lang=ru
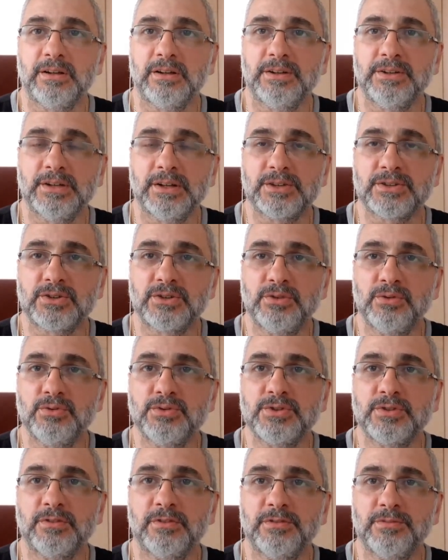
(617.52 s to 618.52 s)
Ян
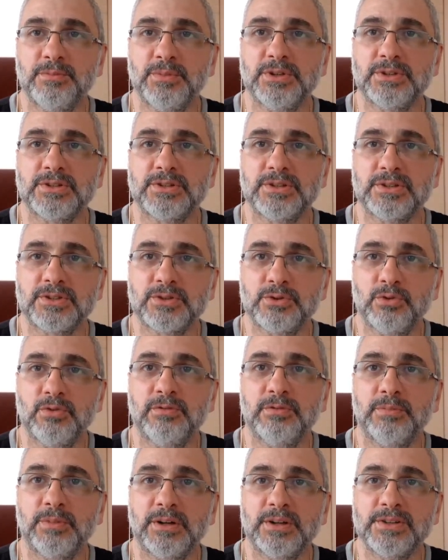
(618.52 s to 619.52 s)
Стрюс вместе с
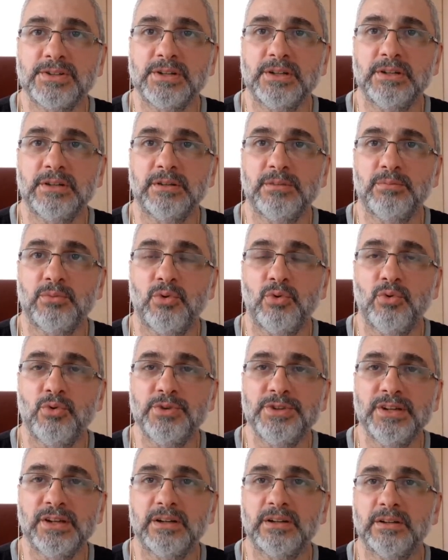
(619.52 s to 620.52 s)
новым хозяином
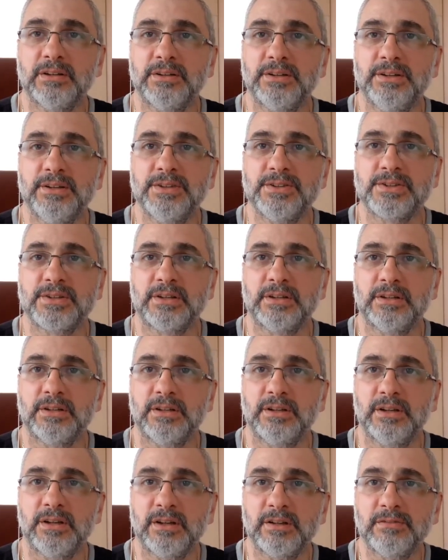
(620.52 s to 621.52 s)
уехал из
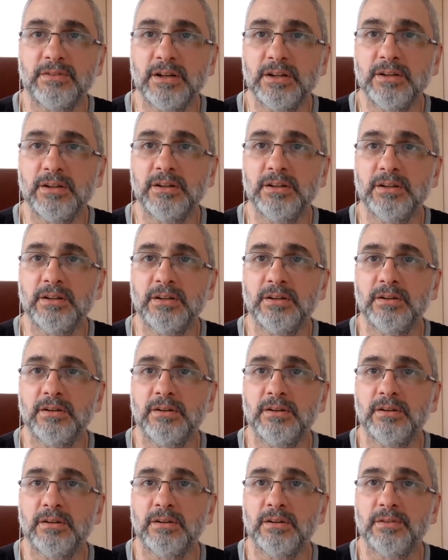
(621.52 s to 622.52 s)
Ирвани
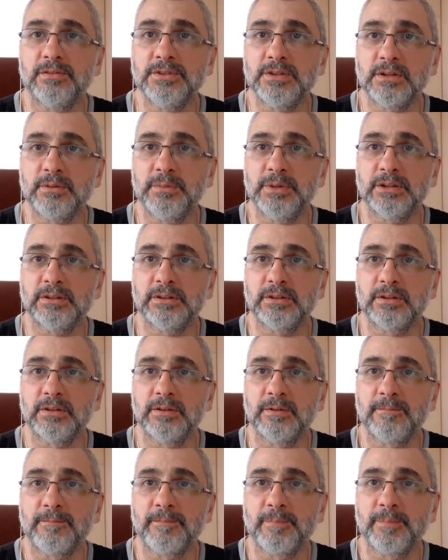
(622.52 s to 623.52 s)
в Дербент.
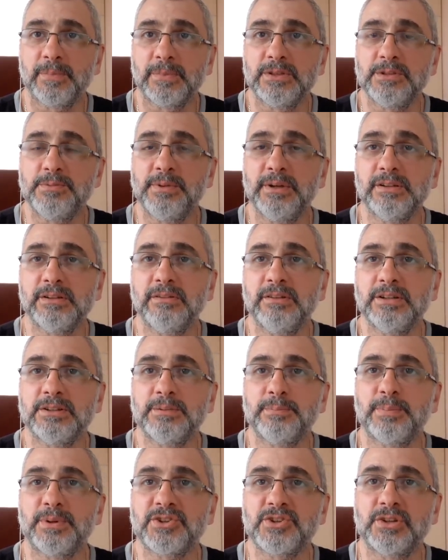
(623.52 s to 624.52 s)
Теперь
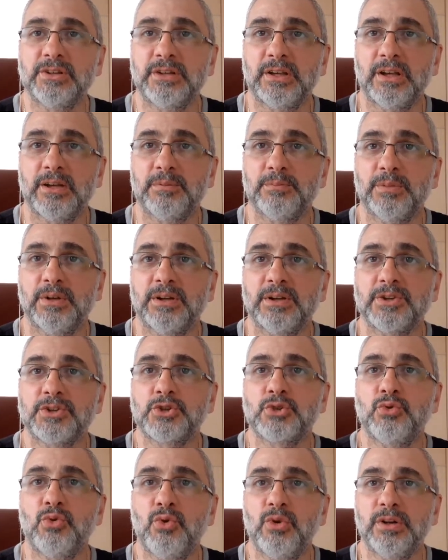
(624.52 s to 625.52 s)
давайте посчитаем,
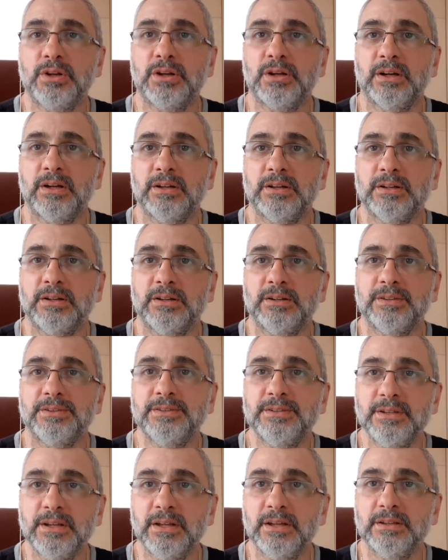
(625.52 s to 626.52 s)
сколько
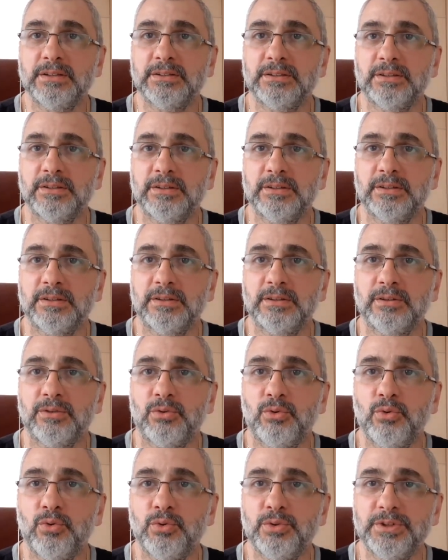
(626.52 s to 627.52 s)
дней
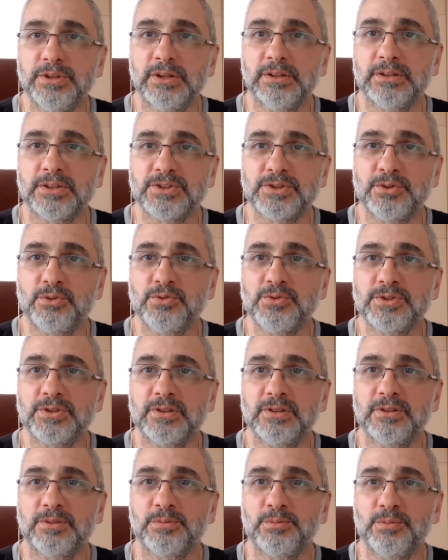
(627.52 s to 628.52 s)
у Яна
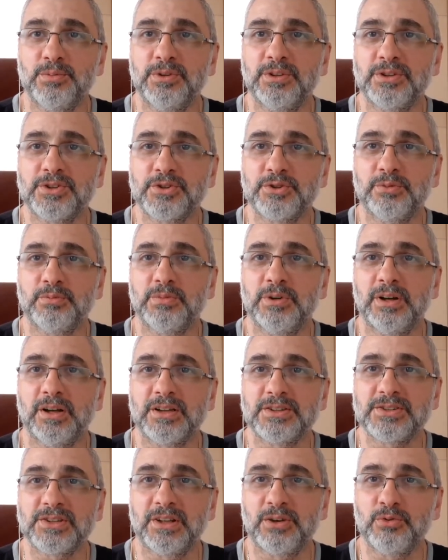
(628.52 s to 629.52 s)
Стрюйса было, чтобы
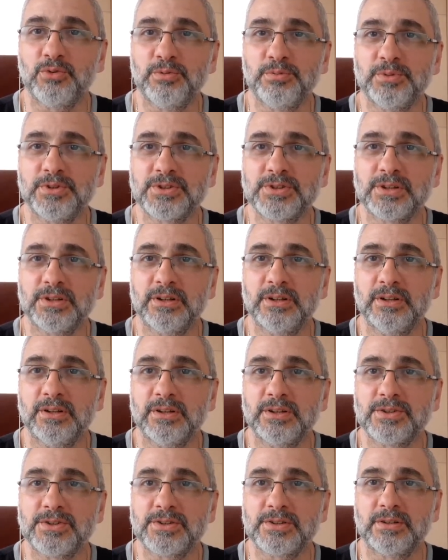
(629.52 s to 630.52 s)
ознакомиться
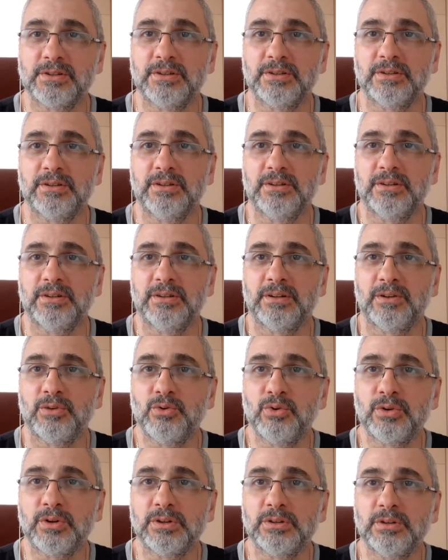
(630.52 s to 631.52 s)
с
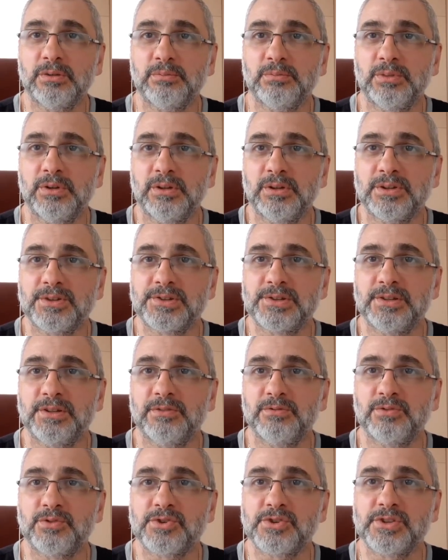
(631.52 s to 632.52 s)
городом, с
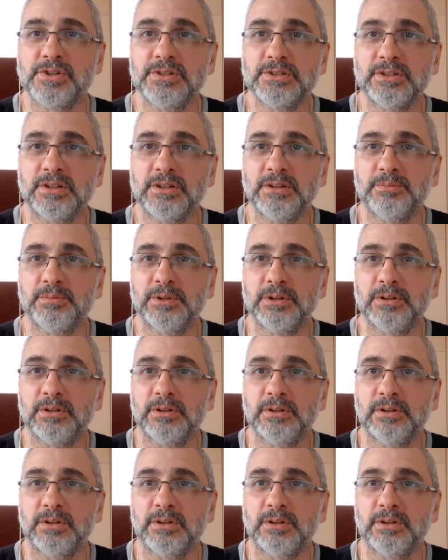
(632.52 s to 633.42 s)
его жителями.